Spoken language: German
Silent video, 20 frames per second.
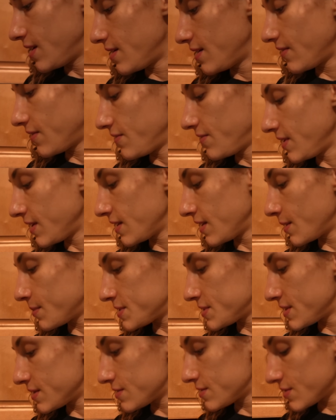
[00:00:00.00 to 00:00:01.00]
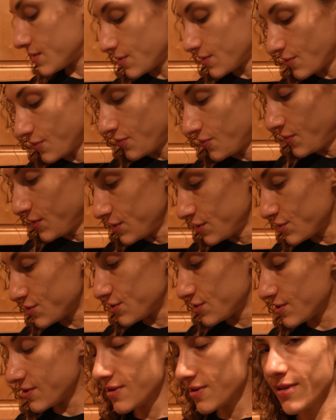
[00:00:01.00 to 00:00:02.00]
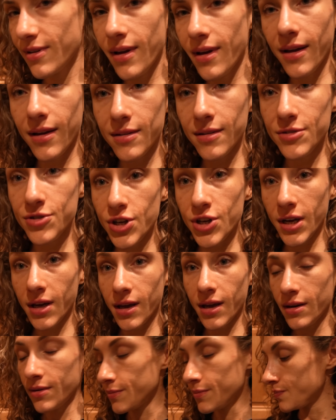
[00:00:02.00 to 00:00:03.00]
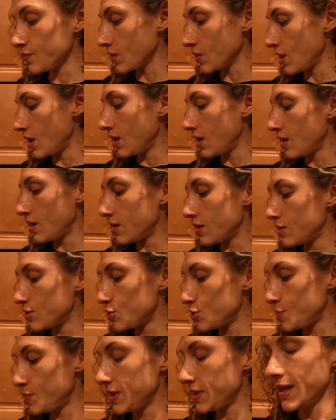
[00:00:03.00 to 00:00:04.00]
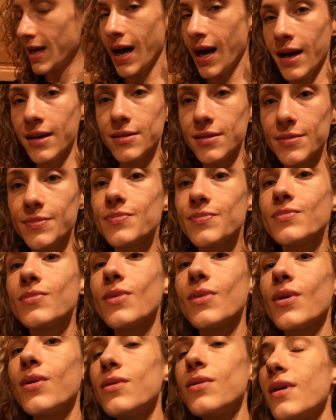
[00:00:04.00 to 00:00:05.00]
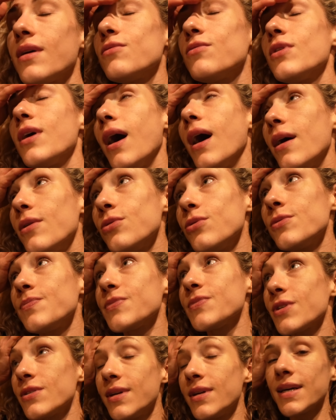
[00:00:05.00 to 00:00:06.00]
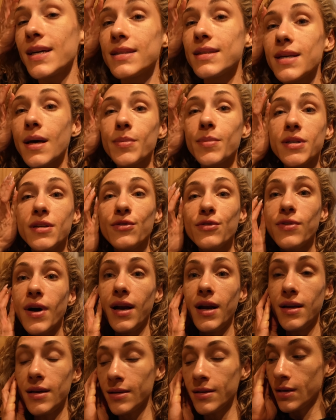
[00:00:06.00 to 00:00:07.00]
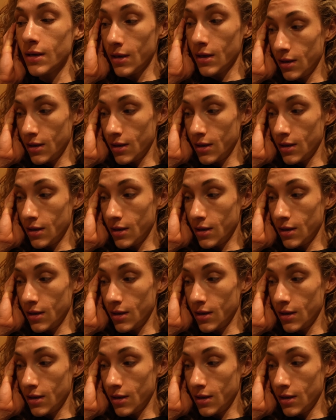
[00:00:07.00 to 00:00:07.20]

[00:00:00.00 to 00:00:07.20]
deswegen gibt es jetzt Fisch, Chicken, Spinat und Avocado und dann geht es ab in die Falle.